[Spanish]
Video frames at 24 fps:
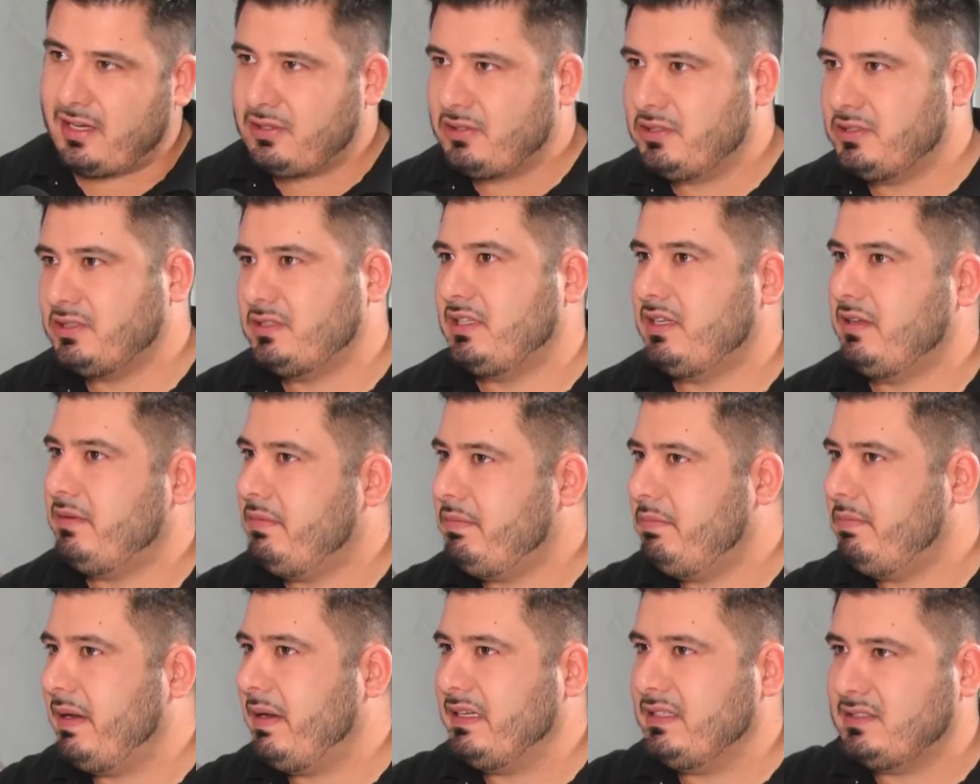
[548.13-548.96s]
es de
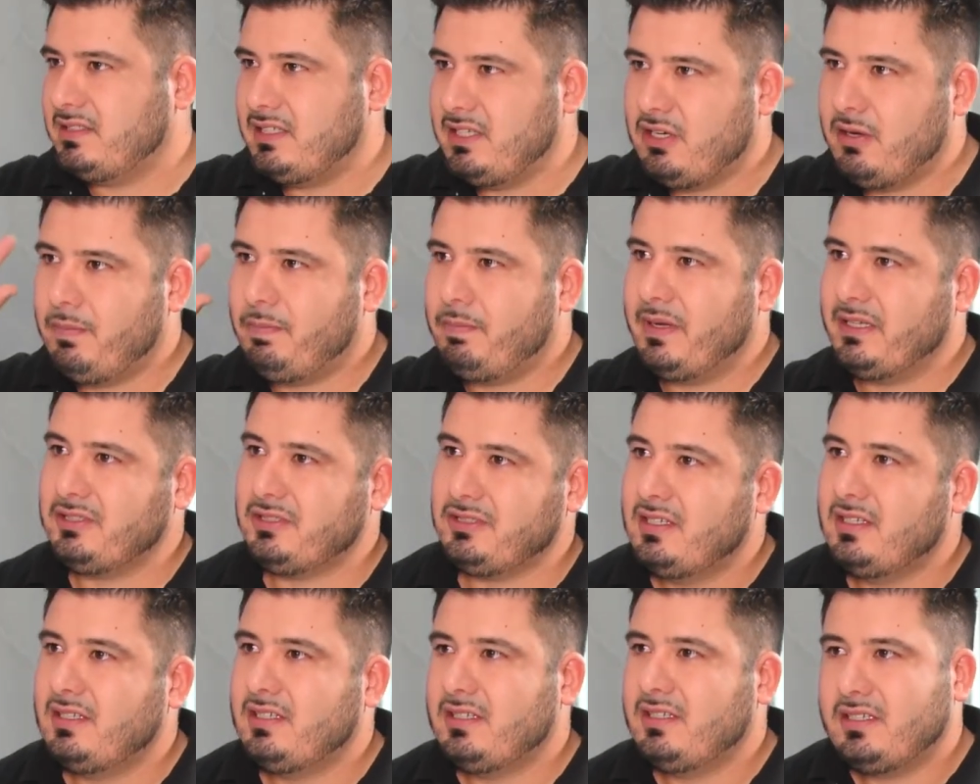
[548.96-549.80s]
25
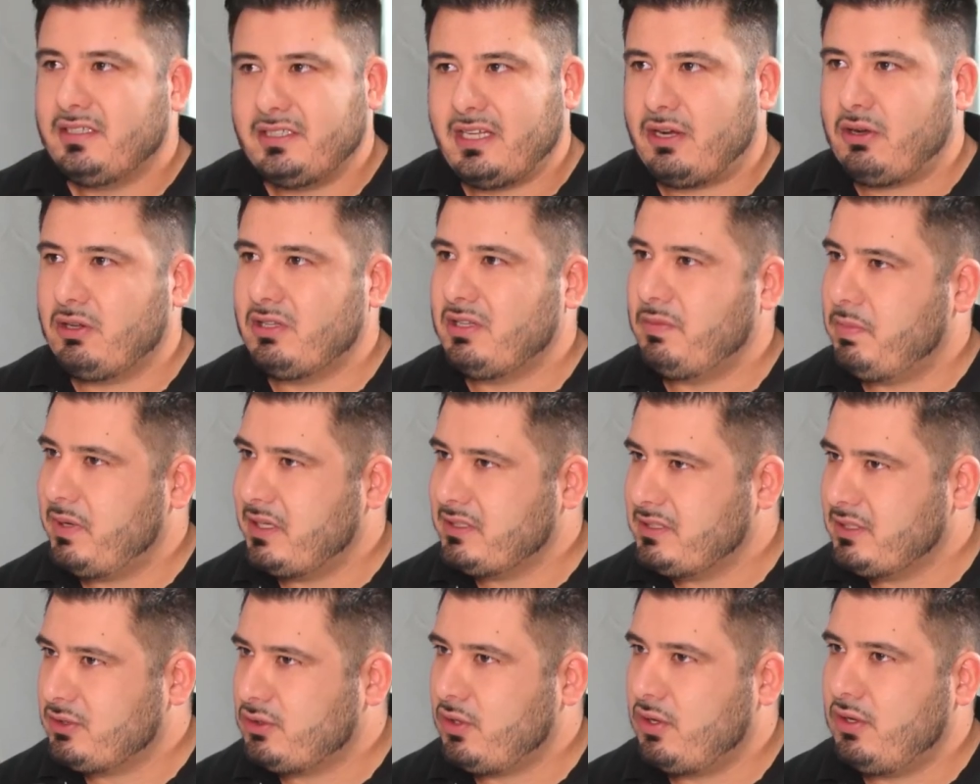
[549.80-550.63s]
pesos, ya
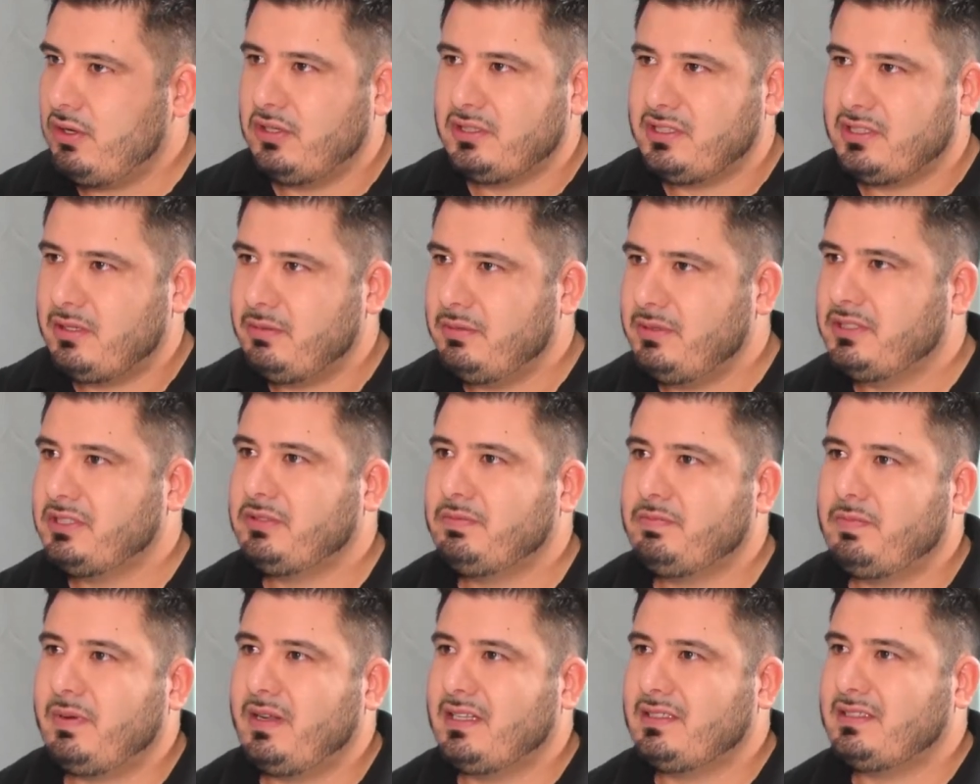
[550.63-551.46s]
contemplaste todos los servicios
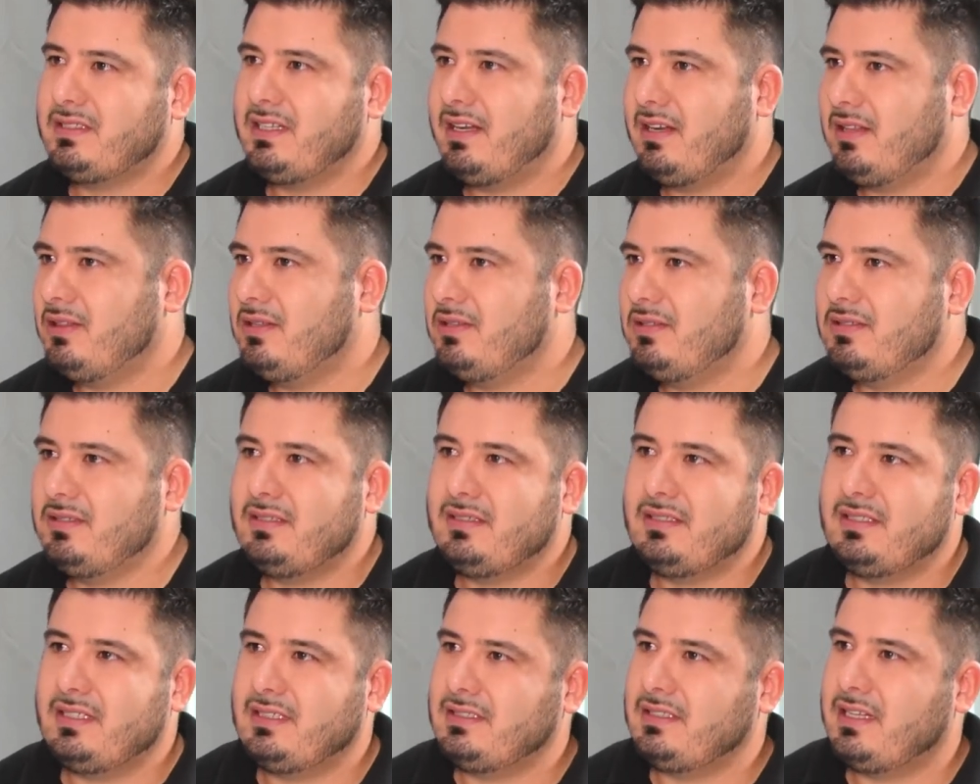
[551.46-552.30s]
para hacerlo,
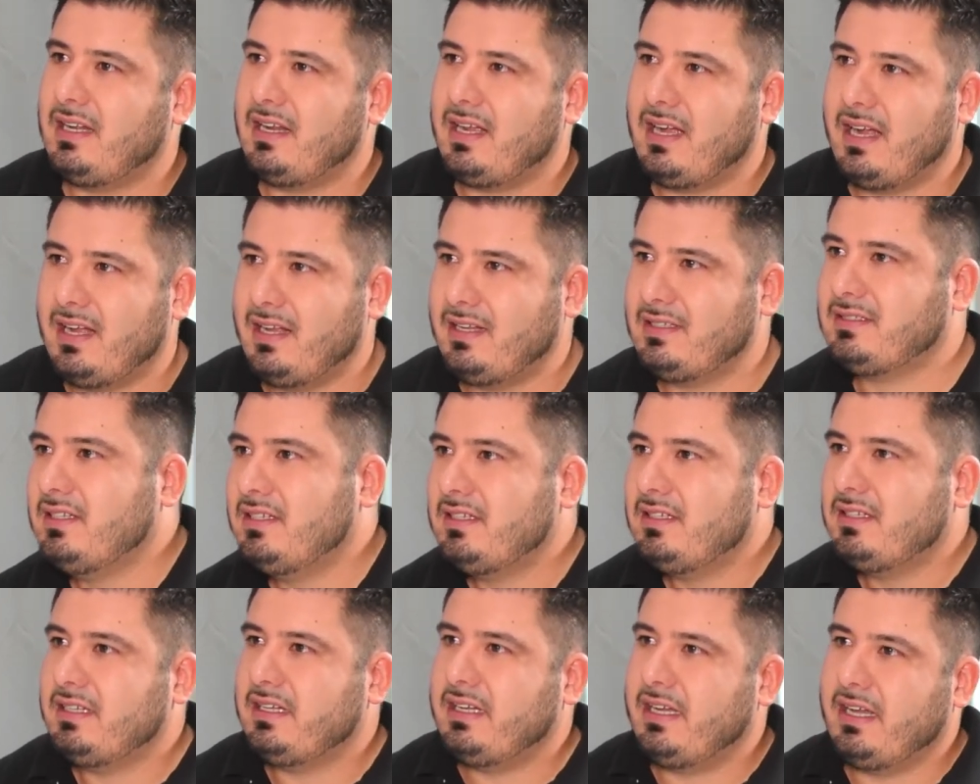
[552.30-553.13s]
desde el gas,
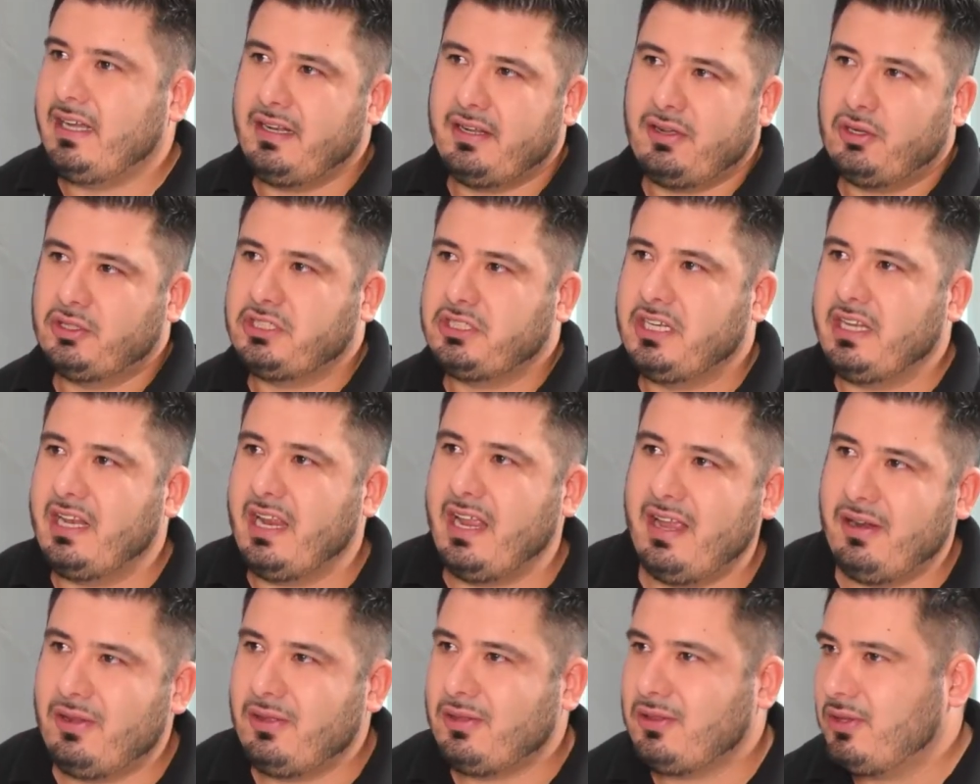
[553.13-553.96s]
el
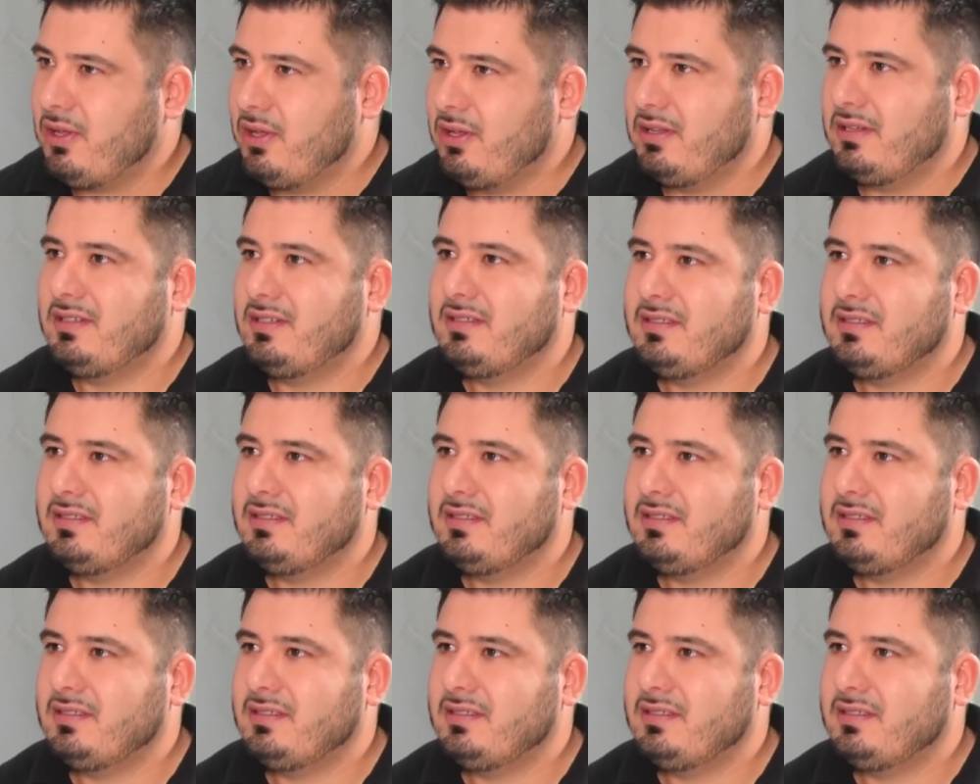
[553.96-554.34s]
cocinero, todo.